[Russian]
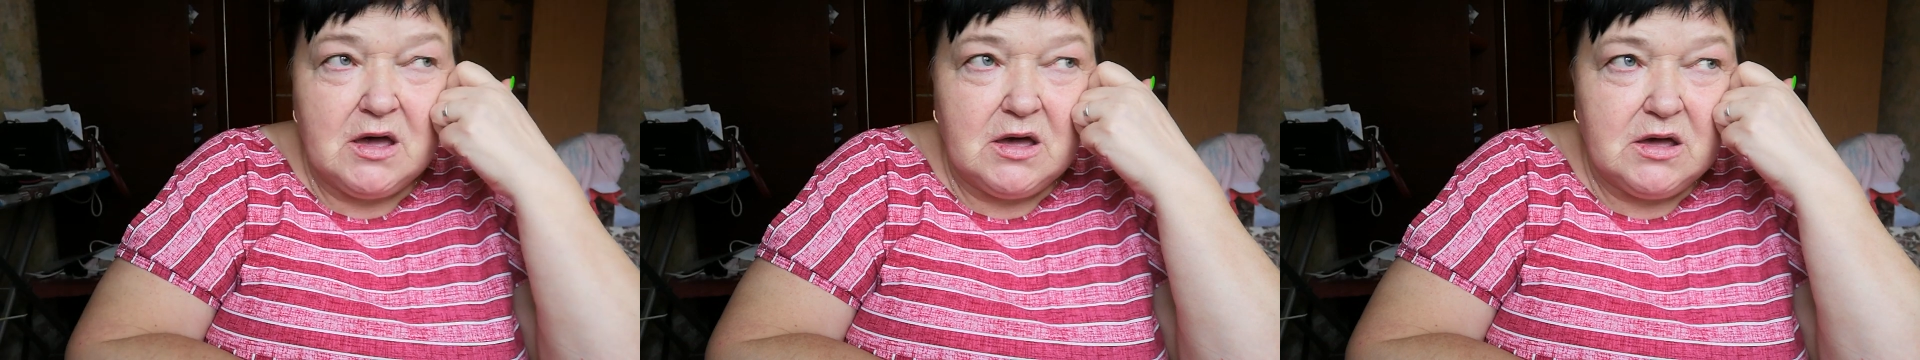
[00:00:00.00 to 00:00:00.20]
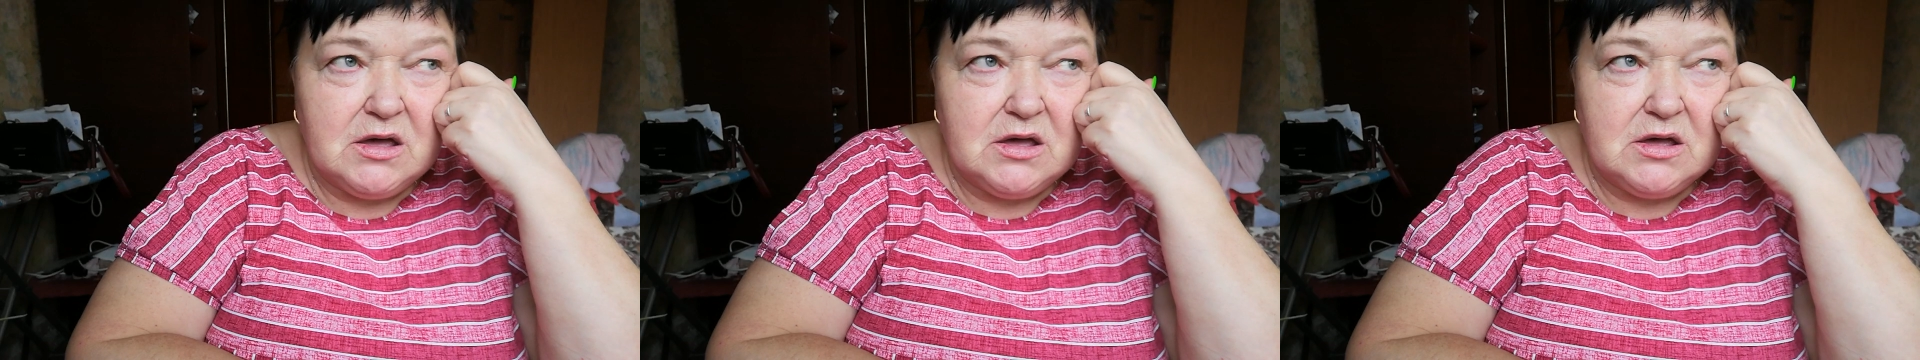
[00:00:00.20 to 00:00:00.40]

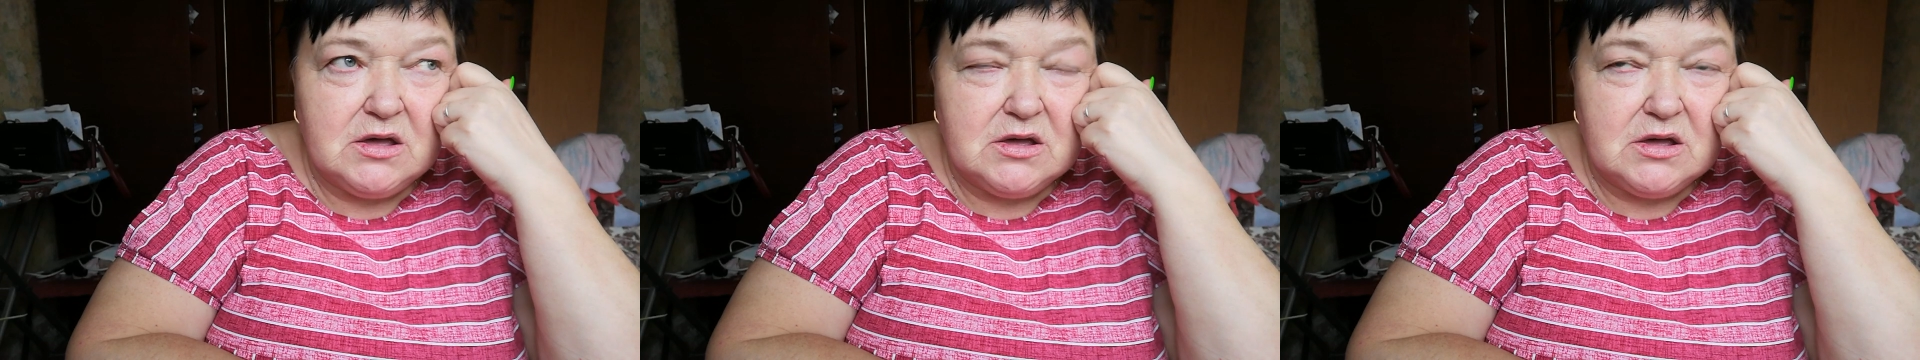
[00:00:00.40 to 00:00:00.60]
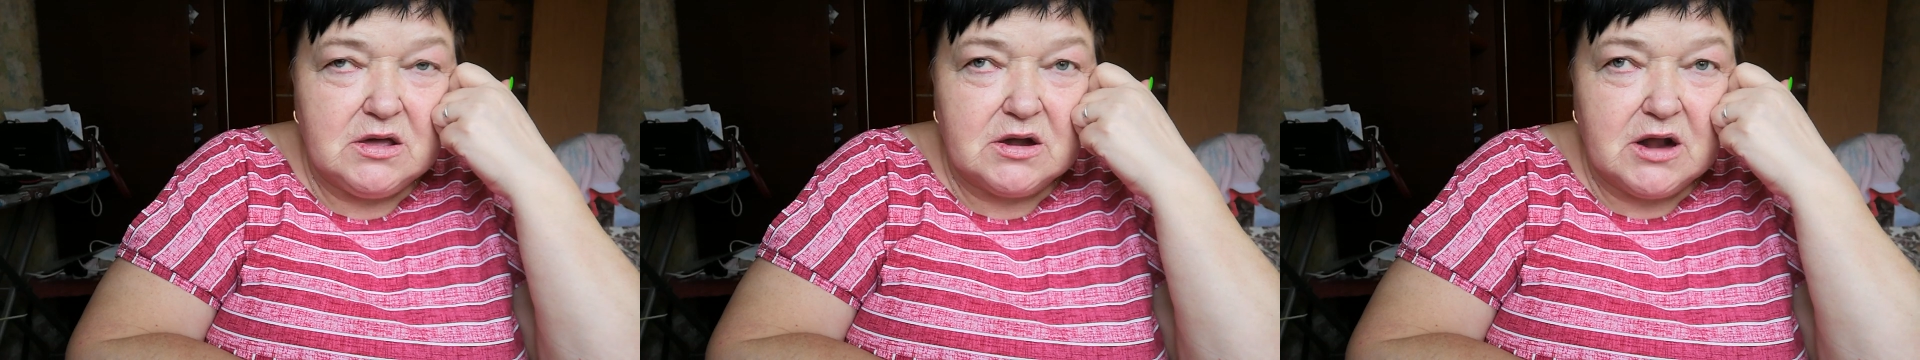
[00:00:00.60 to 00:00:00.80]

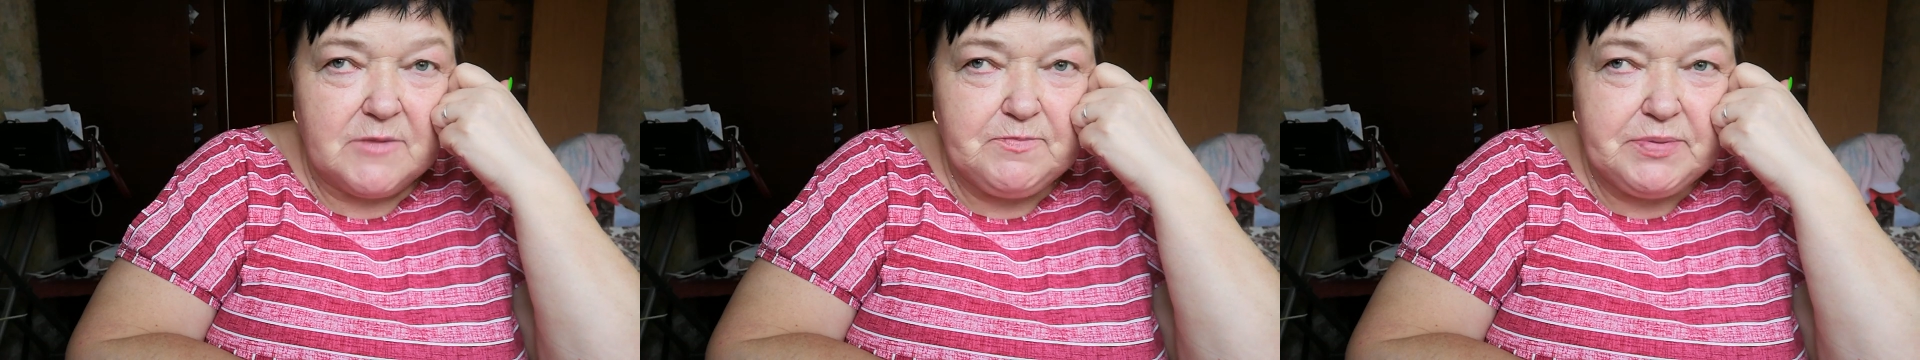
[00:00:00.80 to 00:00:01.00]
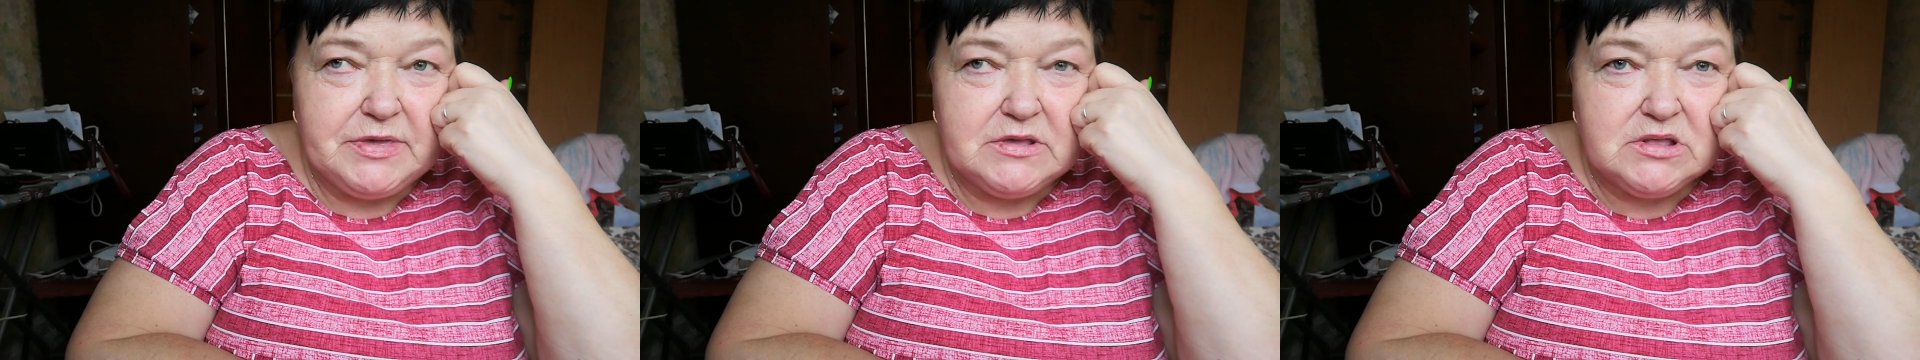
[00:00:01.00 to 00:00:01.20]
А,
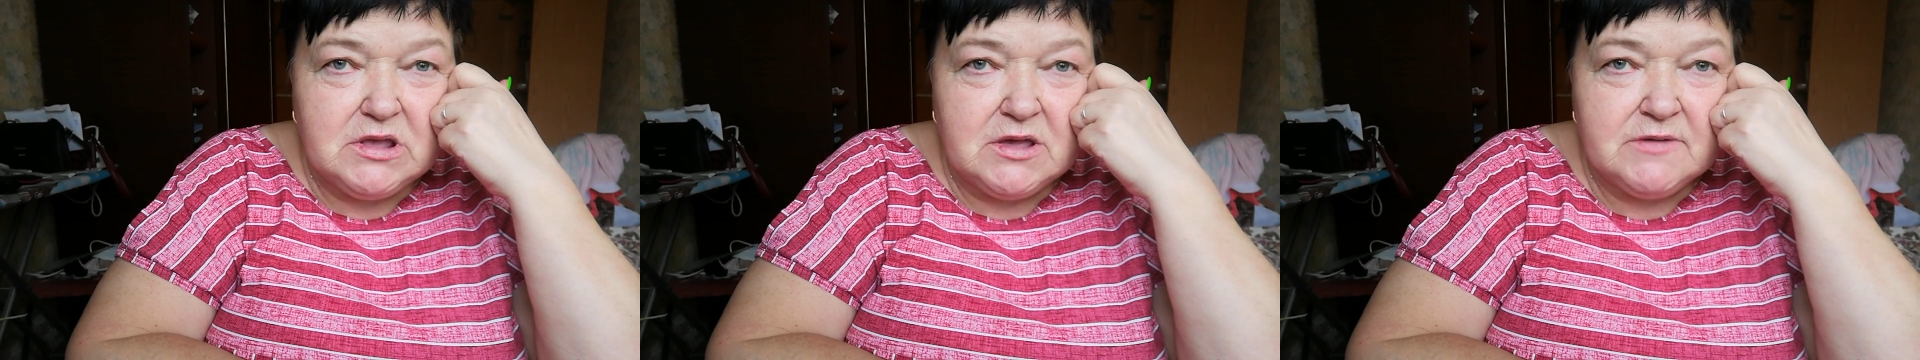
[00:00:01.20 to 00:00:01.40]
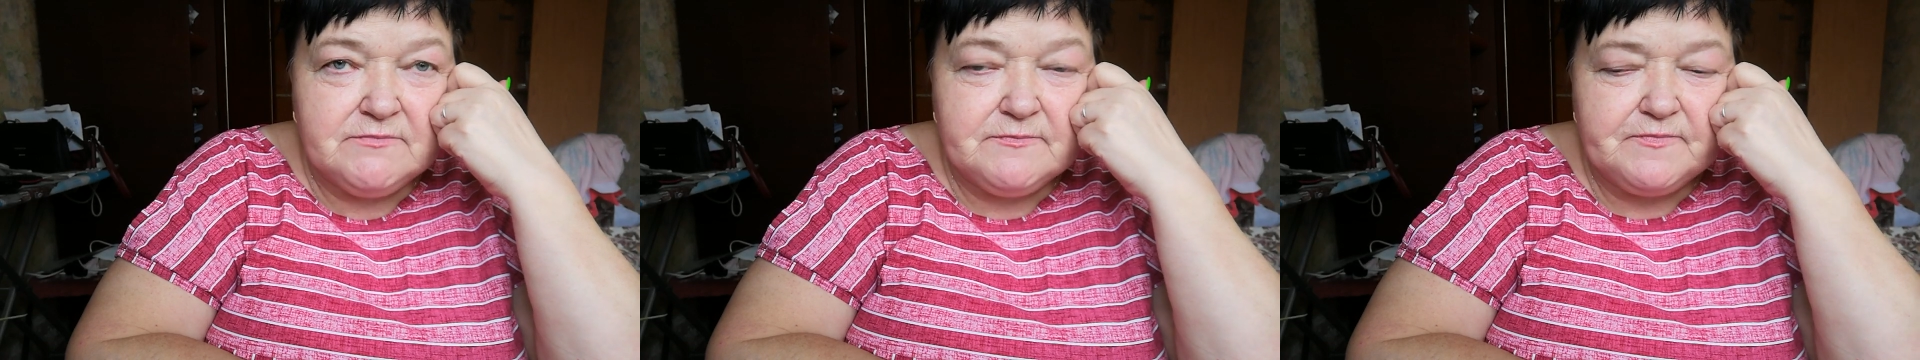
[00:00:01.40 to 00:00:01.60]

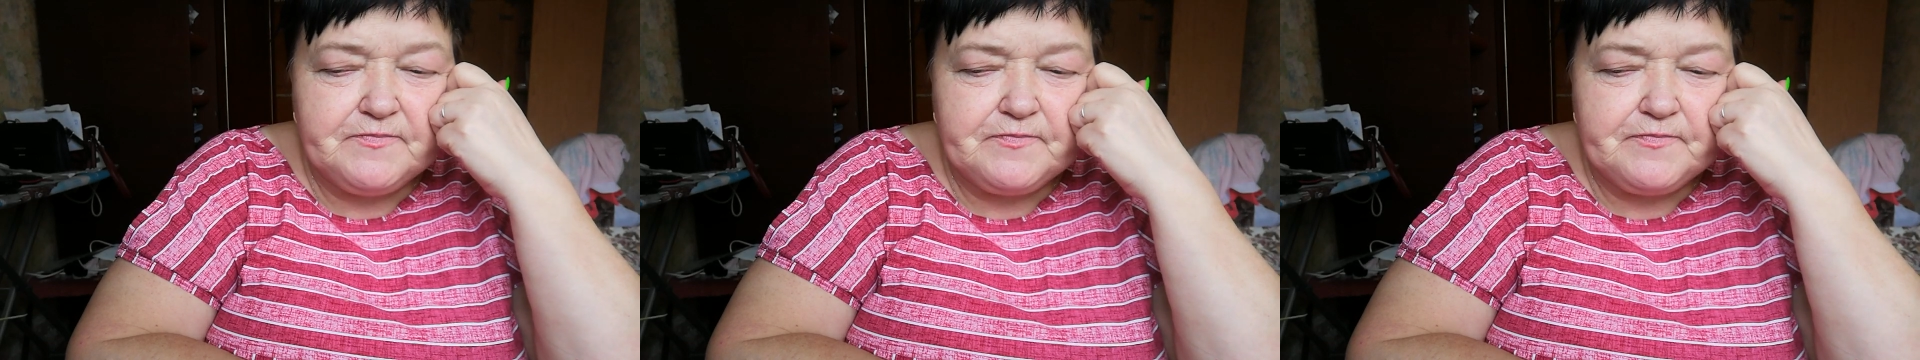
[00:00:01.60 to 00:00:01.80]
рапида,